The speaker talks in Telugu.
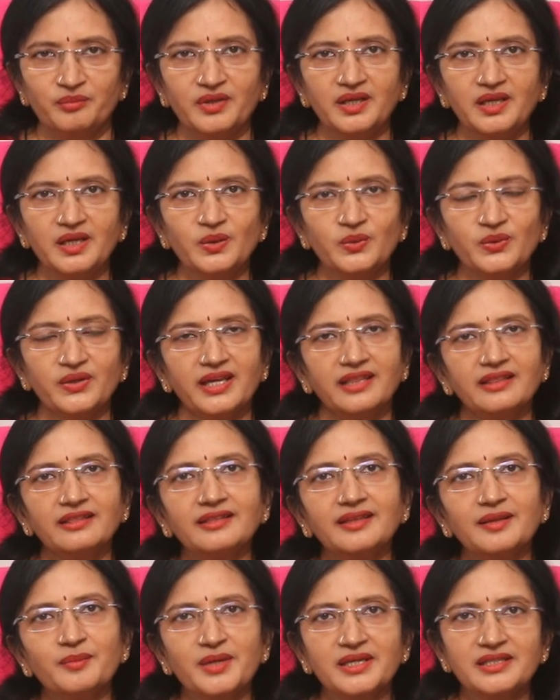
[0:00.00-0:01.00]
మీకు
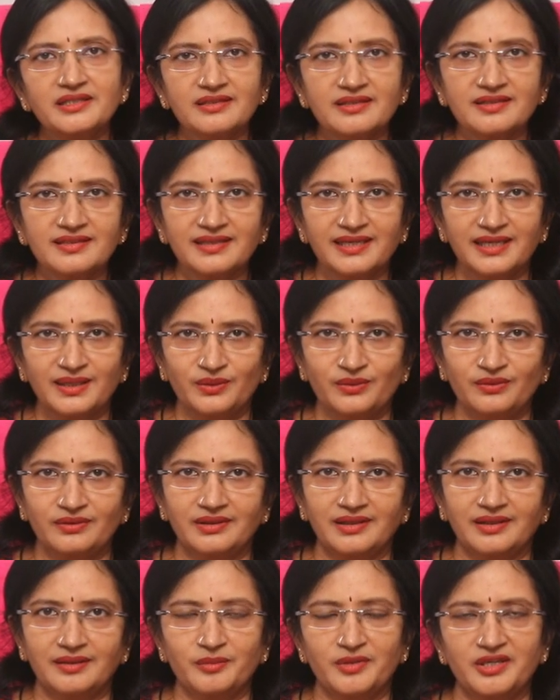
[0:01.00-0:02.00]
ఎంత మంచి స్కిన్
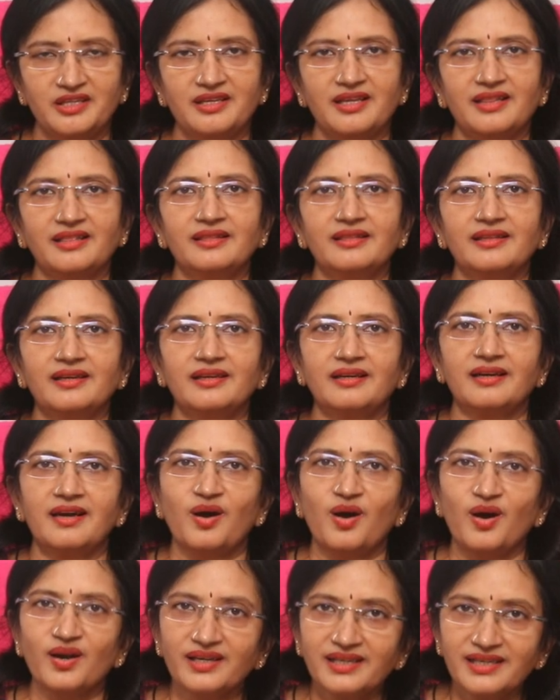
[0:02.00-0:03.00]
ఉన్నా మీది ఎంత
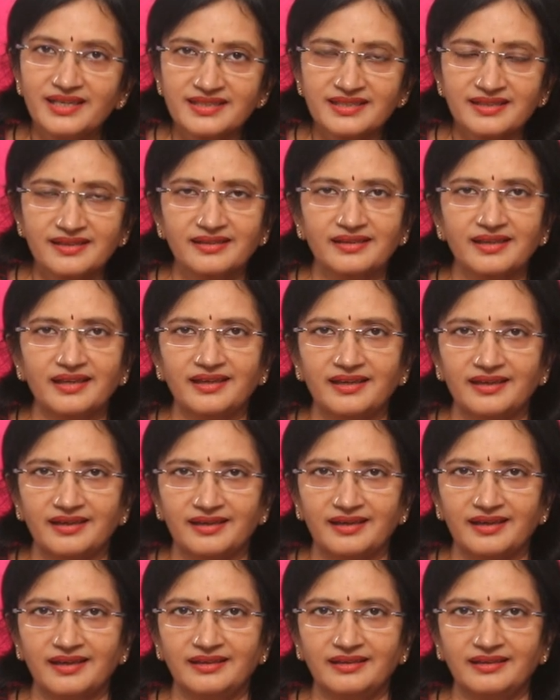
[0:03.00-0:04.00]
ఆయిలీ స్కిన్ అయినా
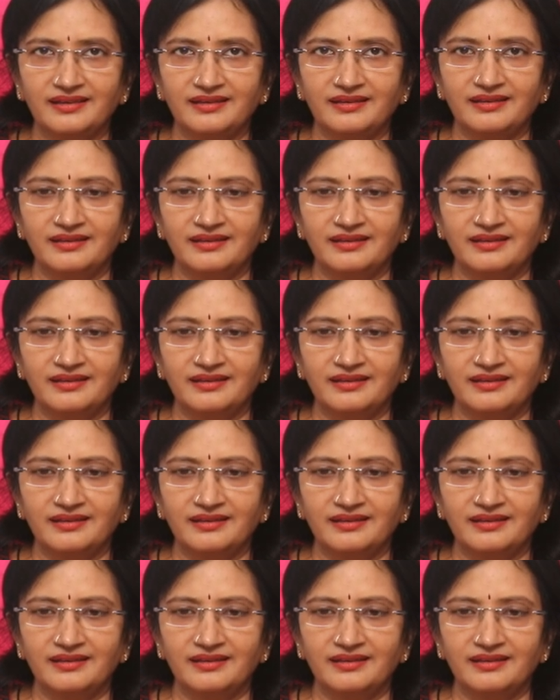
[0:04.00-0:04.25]
కానీ